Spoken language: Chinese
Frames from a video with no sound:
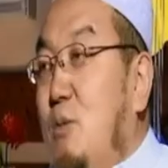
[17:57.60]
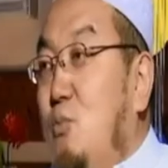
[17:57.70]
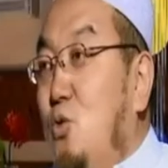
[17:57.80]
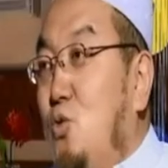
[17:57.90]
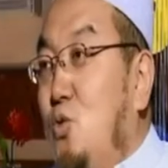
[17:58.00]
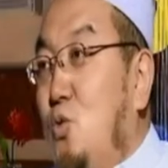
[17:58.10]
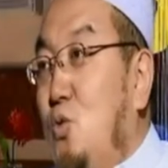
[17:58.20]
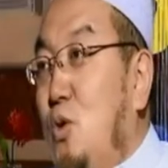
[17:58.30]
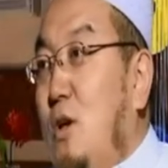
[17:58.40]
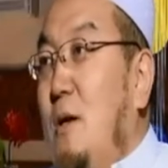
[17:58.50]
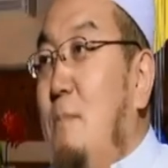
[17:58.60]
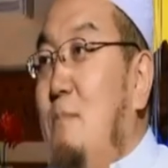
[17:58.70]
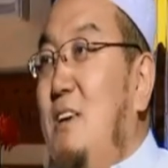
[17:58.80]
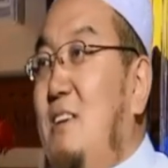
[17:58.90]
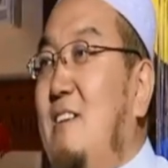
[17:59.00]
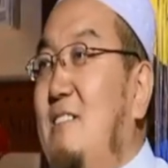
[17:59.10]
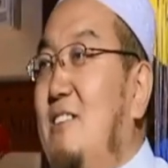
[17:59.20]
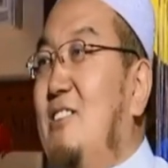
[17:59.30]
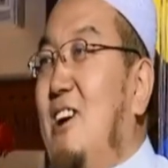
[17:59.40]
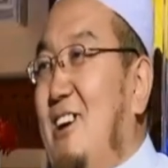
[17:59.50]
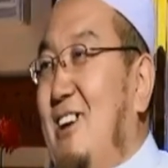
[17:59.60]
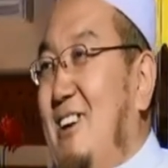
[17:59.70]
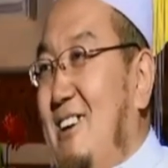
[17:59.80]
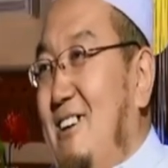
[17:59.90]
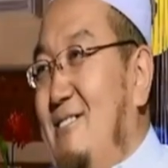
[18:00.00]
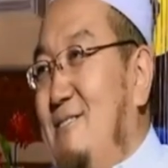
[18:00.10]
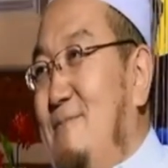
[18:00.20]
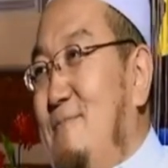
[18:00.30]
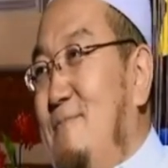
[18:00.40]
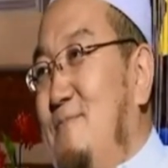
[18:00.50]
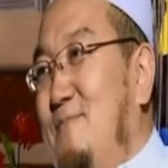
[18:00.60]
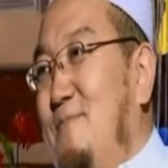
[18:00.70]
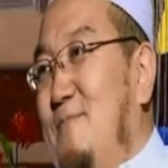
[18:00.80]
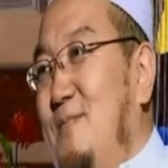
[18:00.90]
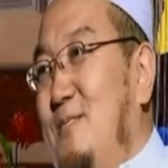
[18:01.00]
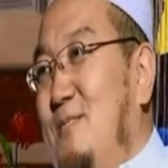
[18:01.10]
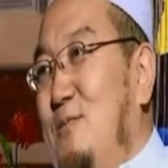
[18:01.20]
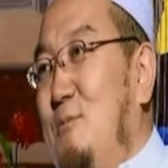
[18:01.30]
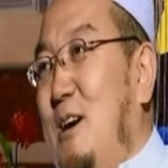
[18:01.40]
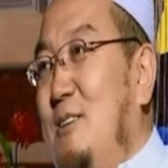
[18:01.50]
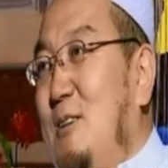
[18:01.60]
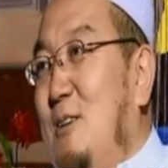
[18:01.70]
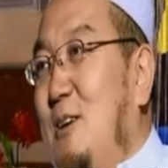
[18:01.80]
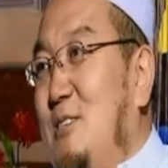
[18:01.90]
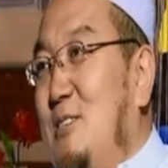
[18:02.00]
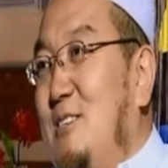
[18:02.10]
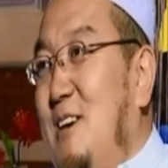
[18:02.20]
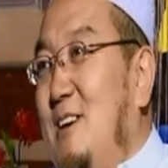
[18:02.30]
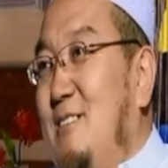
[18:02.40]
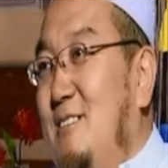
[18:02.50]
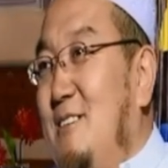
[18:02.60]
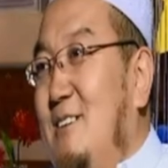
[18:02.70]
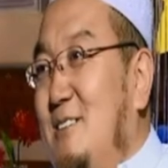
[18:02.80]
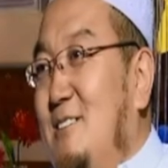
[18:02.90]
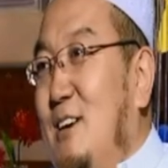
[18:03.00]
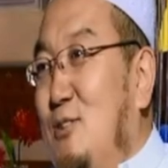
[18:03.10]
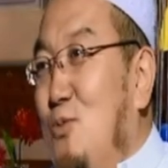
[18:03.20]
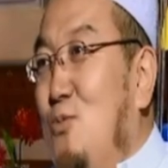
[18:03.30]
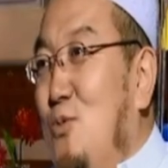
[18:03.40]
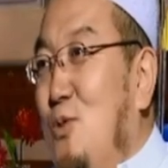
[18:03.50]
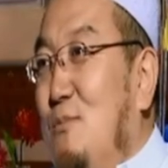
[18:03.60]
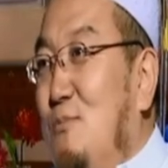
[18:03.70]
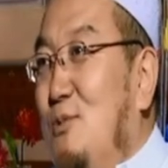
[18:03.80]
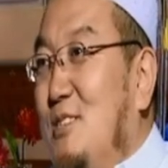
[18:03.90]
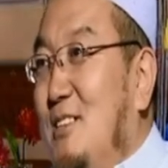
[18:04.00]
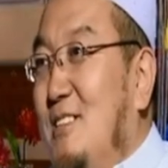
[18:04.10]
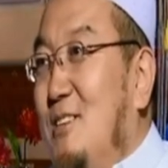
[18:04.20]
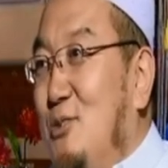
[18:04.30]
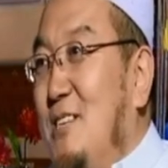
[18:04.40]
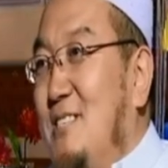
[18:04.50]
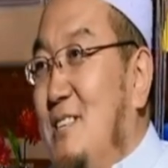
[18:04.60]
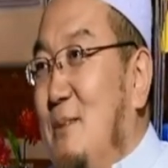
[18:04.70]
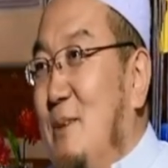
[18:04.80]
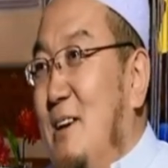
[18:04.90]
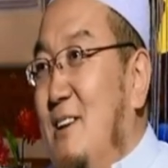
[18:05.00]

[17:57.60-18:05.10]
木土，米特登加黑的耶。所以哈能了，今天在中国的穆斯林的圈子里面。